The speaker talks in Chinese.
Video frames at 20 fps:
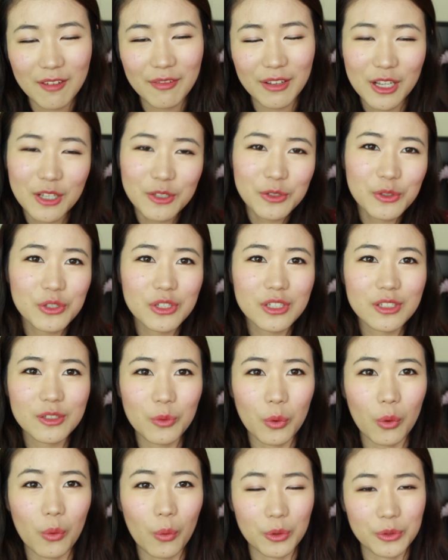反正就
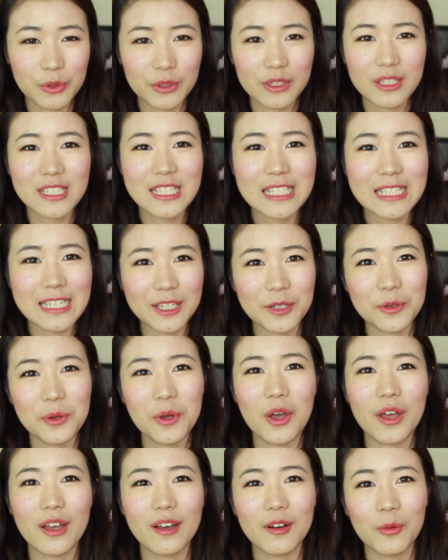是我觉得这个
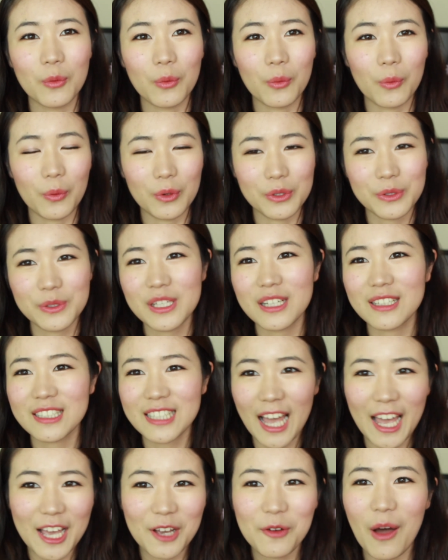月我就像
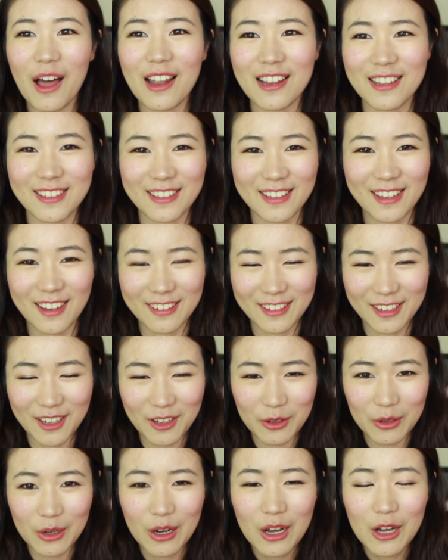开挂了一样，然
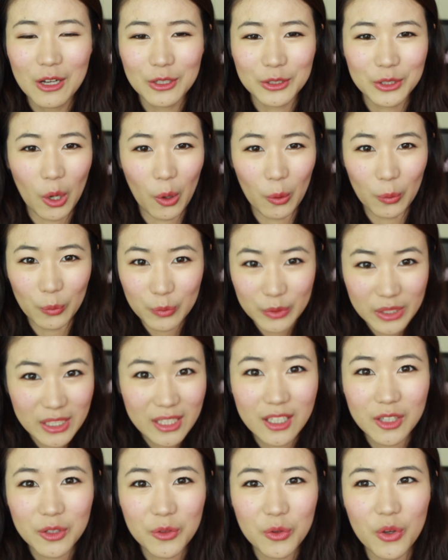后同
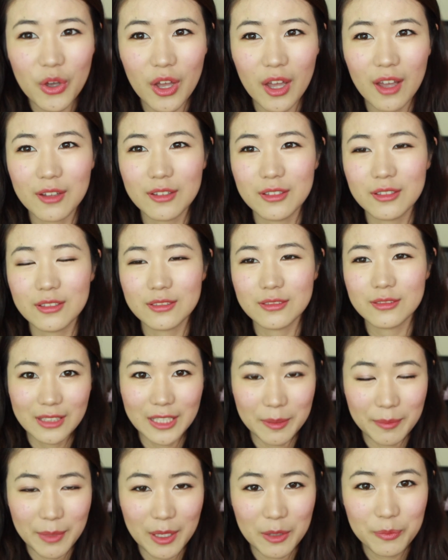一个月
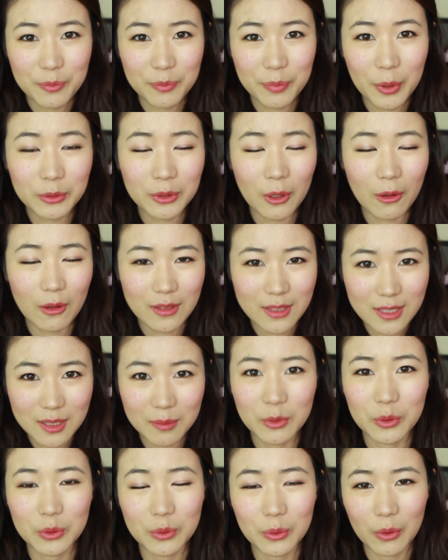里面碰到了这
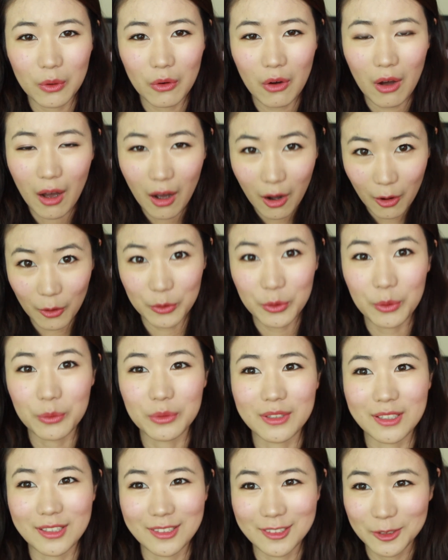么多好
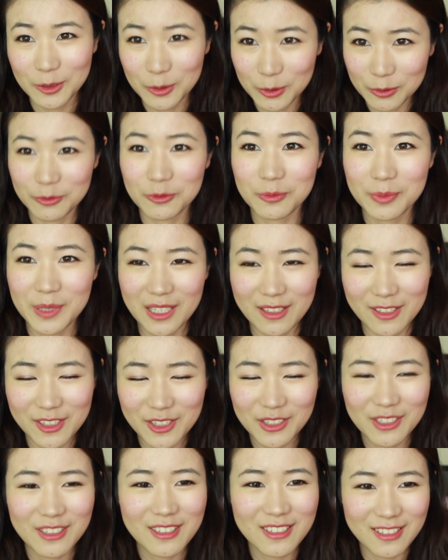用的护肤品，
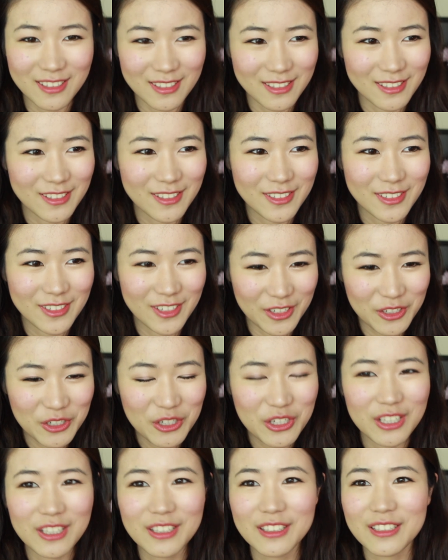真的是人
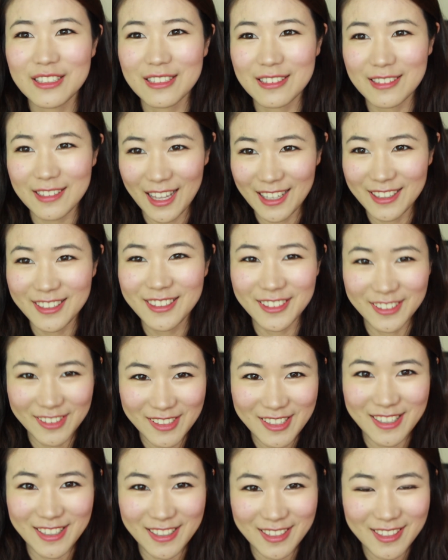生难得
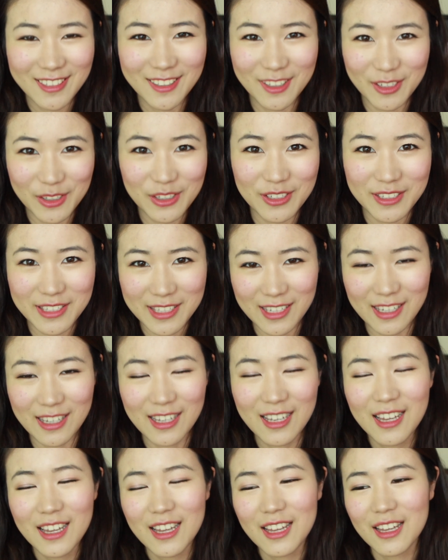几次的事情，